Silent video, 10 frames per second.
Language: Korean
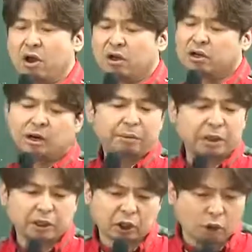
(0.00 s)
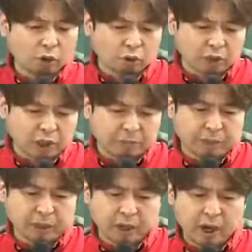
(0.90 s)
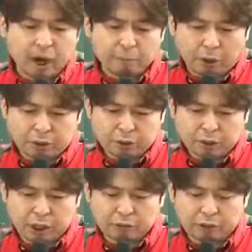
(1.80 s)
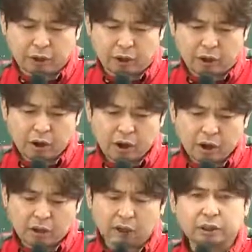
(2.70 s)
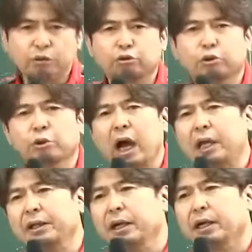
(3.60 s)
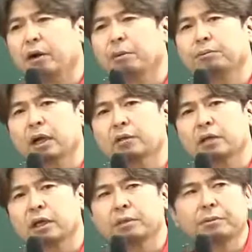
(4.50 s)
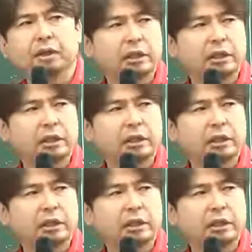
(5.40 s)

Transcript: 그러면 결코 선생님들 머릿속에도요, 그것이 구조화 안 될 일은 없다라고 생각이 듭니다.